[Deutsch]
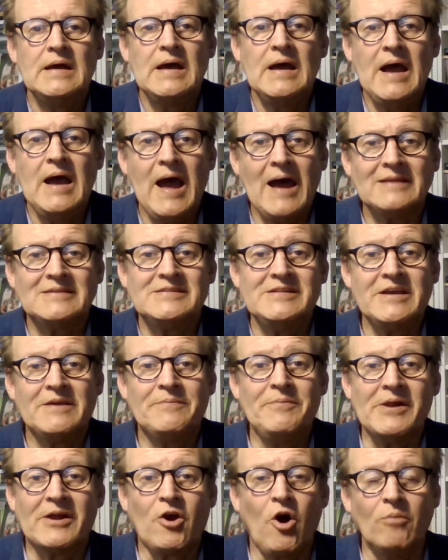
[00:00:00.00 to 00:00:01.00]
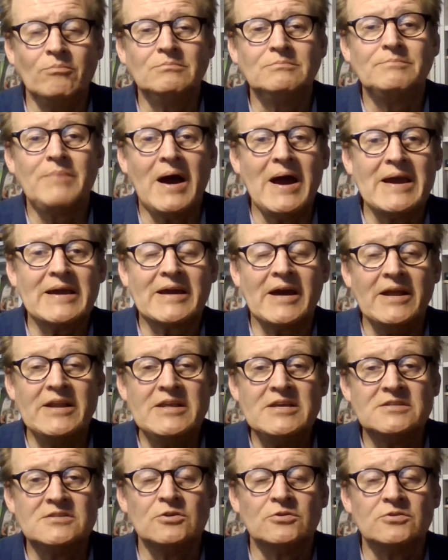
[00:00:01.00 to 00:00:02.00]
Herzlich willkommen bei
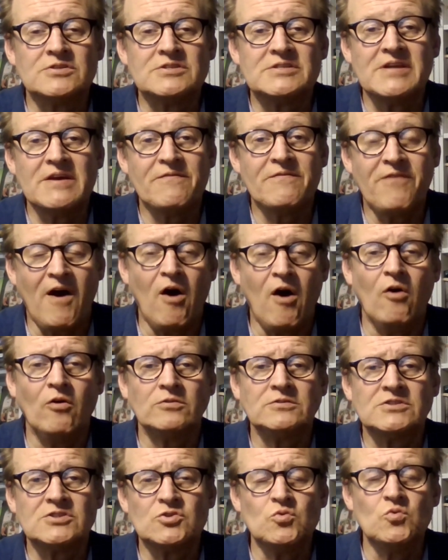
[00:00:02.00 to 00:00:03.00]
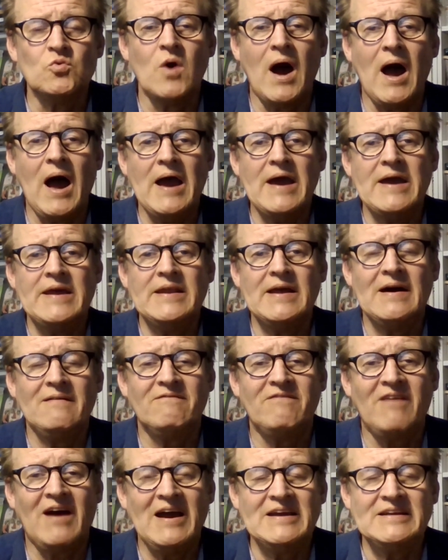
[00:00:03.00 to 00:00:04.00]
Canisius TV zu einer
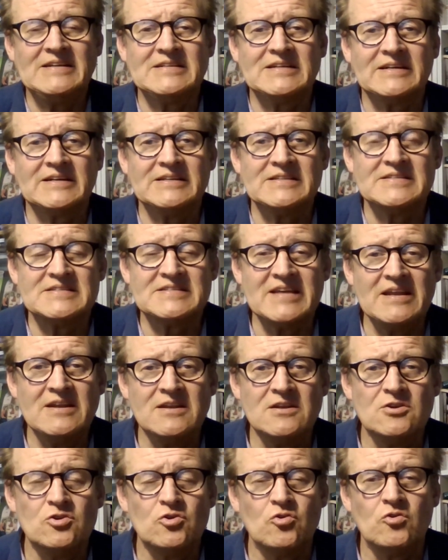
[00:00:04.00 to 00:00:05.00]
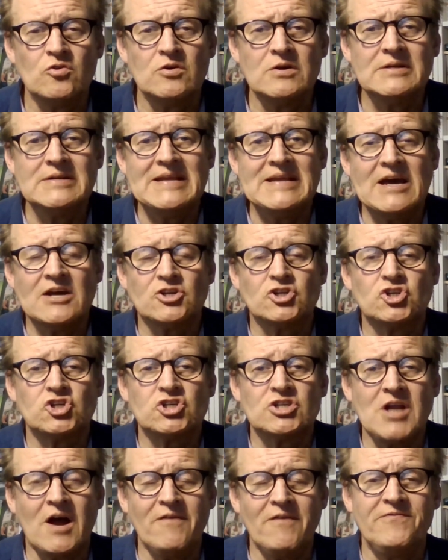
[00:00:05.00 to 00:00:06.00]
weiteren Sendung der
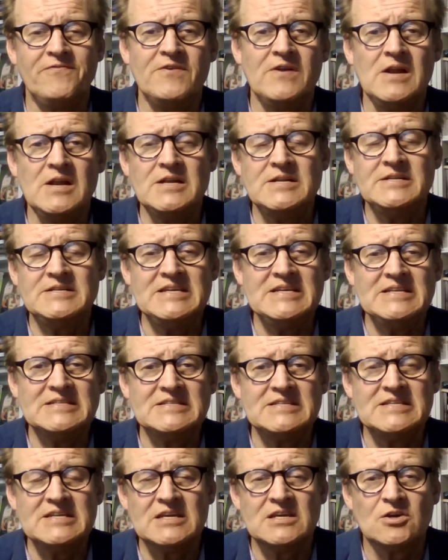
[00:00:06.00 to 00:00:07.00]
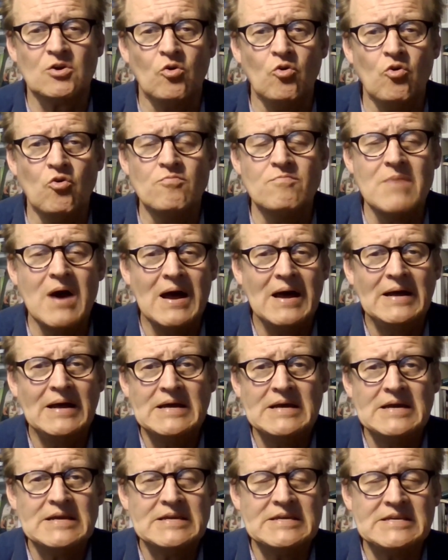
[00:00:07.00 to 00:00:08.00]
Staffel, die sich um
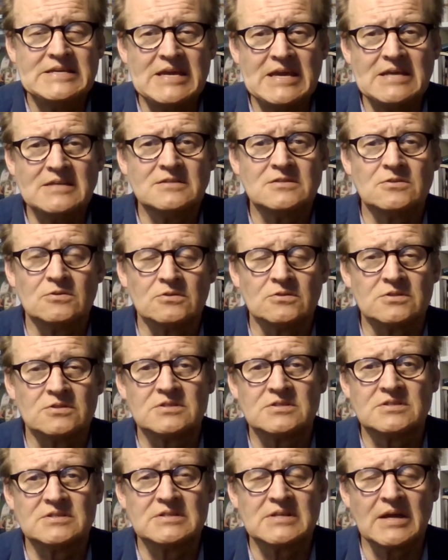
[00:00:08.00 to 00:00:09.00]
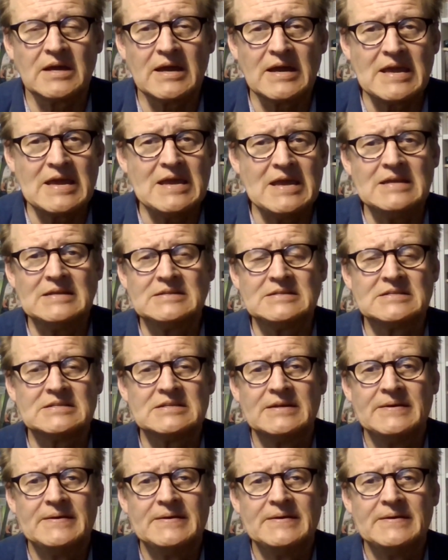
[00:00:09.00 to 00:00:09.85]
Jesus dreht.